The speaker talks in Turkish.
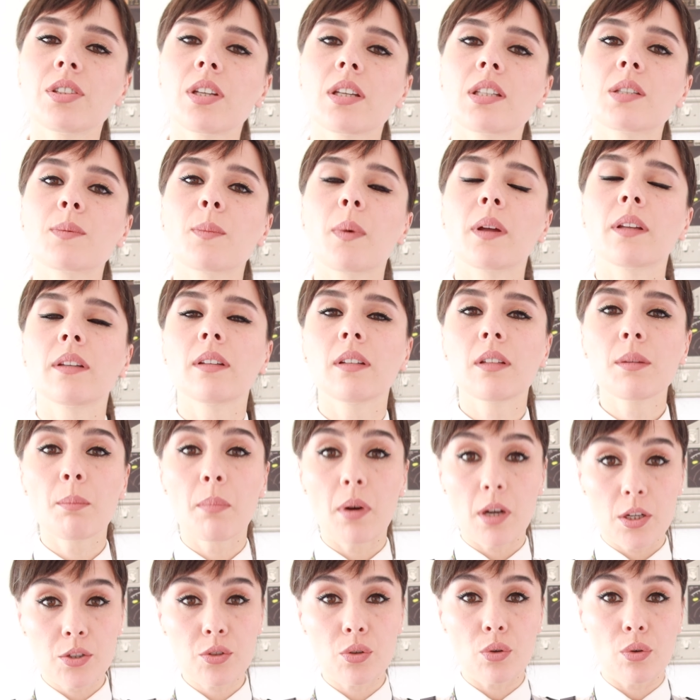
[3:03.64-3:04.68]
dış
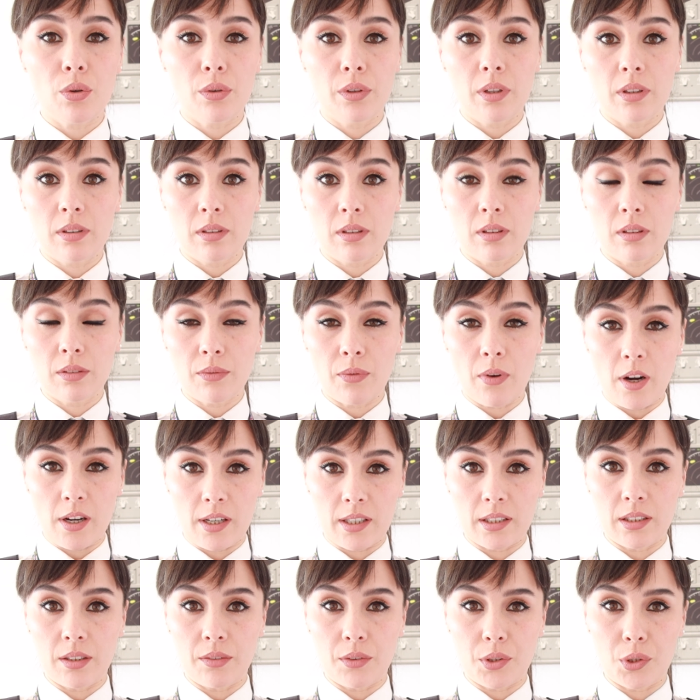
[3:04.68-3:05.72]
etmenlerin başrol oynadığının
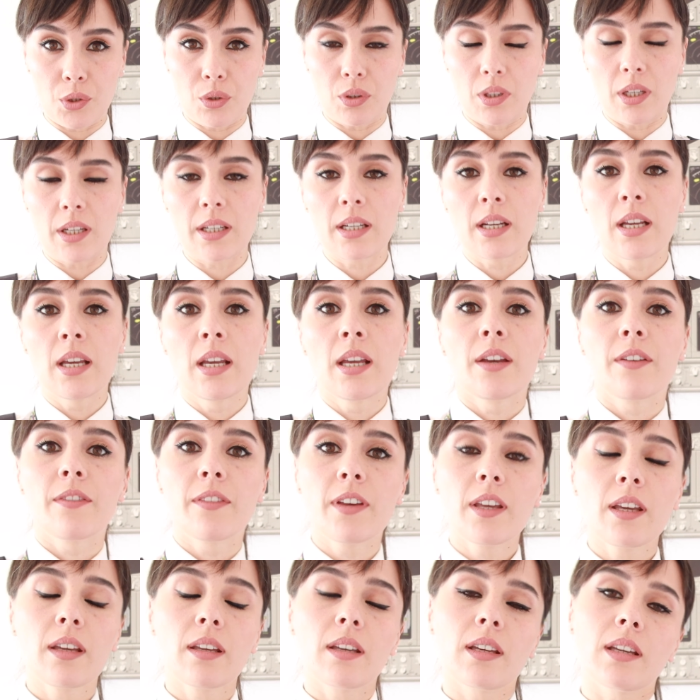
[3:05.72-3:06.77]
farkına varıyorlar.
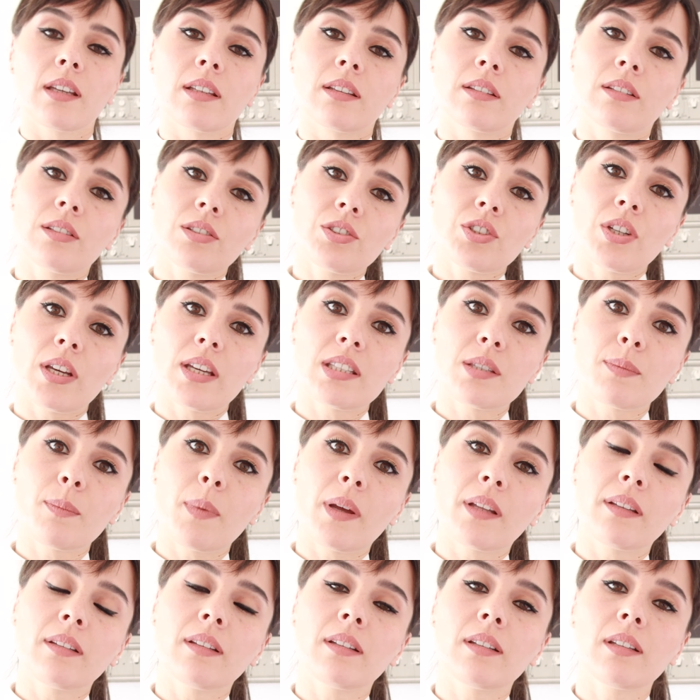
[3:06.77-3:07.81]
Ve dış
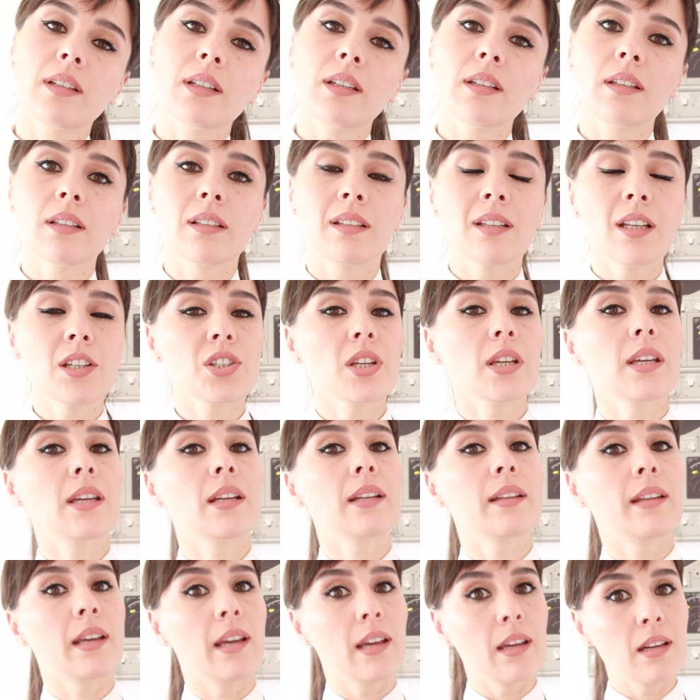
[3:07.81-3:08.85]
etmenleri ne
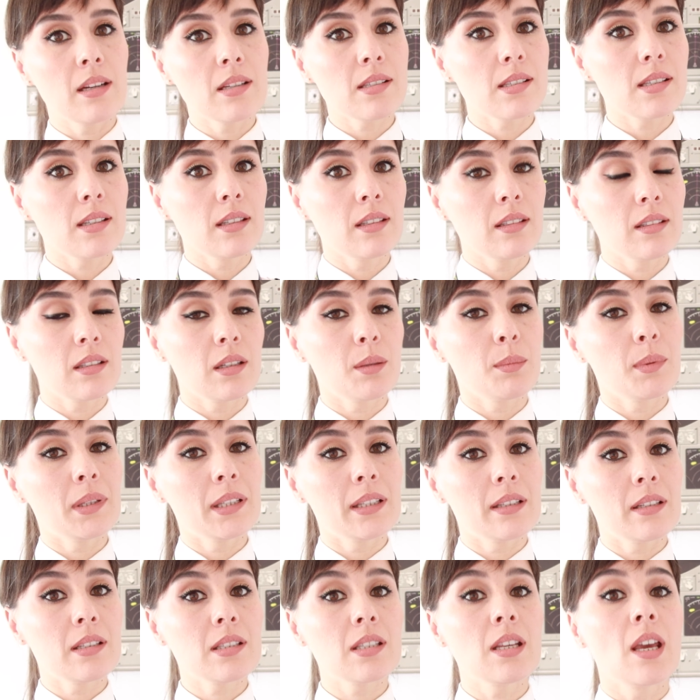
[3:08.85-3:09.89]
şekilde en aza
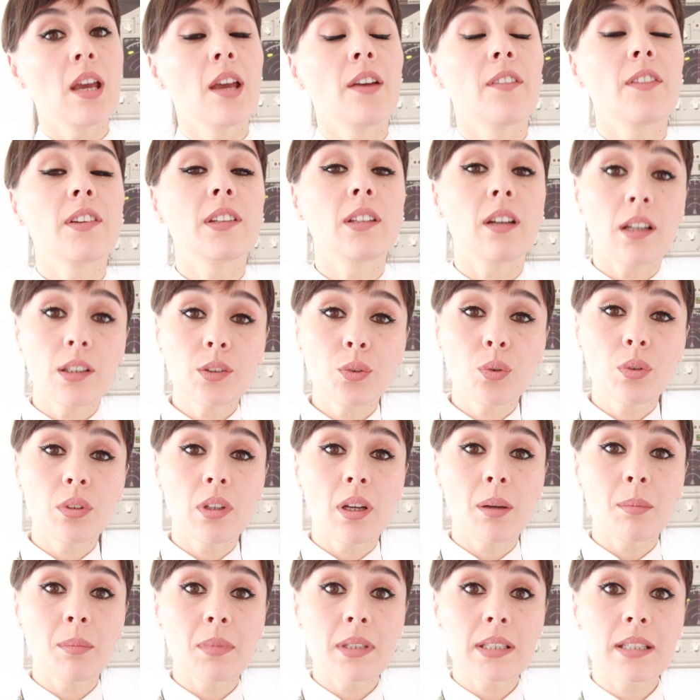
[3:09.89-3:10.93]
indirebiliriz ve daha da
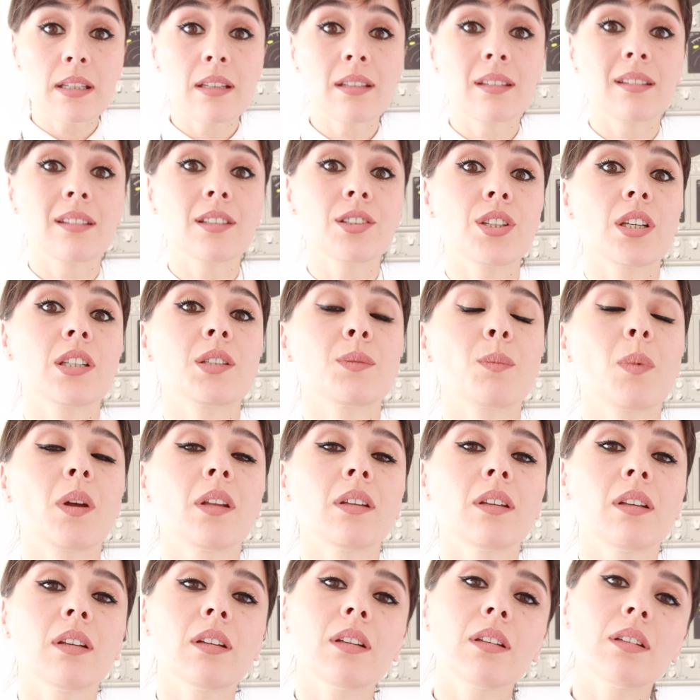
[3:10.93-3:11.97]
önemlisi dış
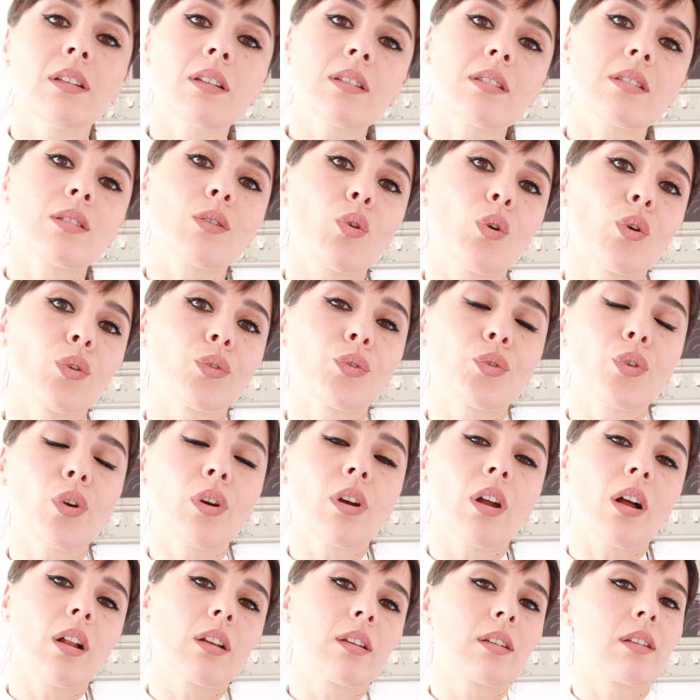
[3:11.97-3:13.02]
etmenleri nasıl
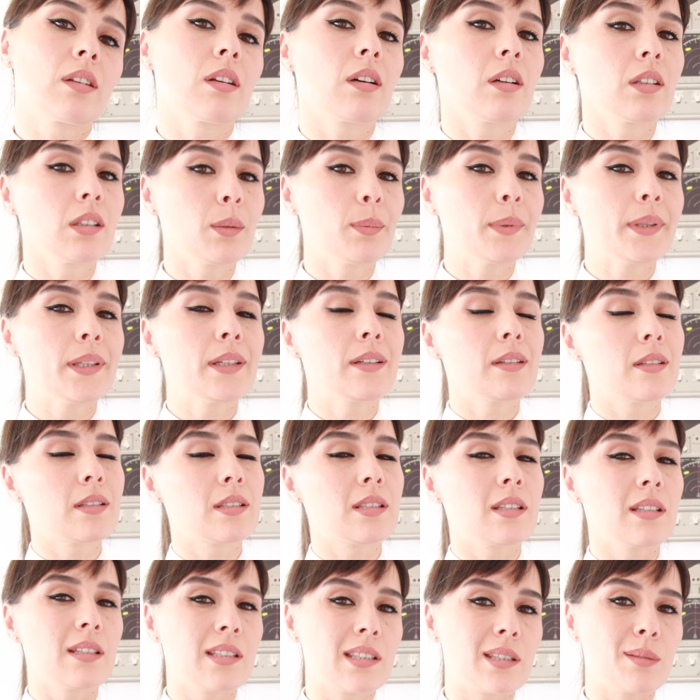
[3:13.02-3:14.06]
kontrol altına
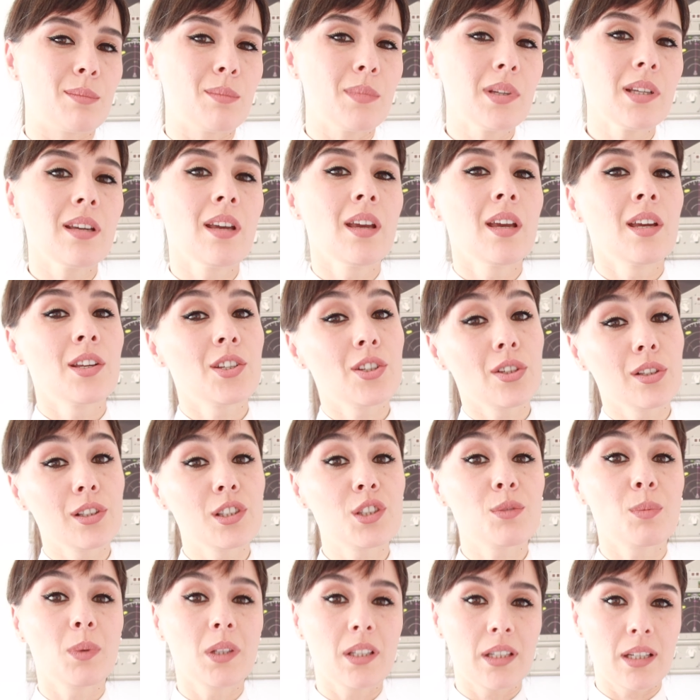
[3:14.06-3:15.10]
alabiliriz isimli
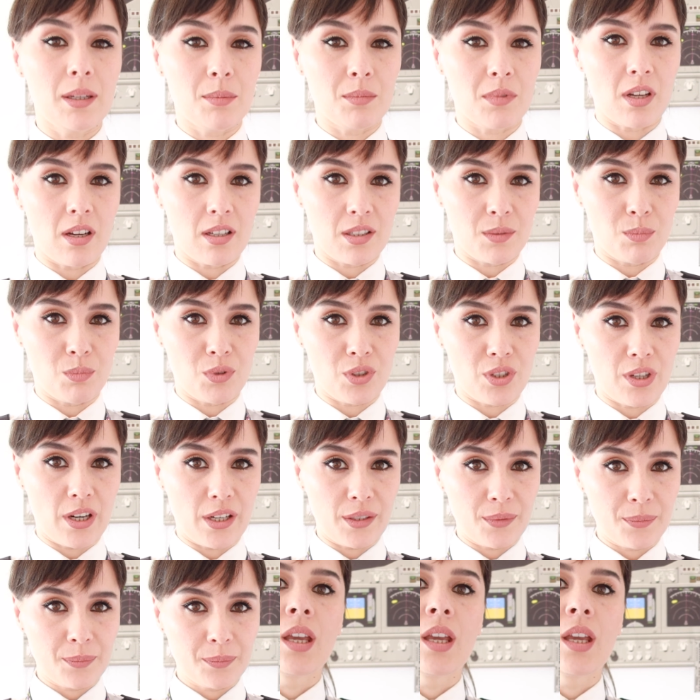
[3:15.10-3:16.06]
çalışmalara imza atmışlar.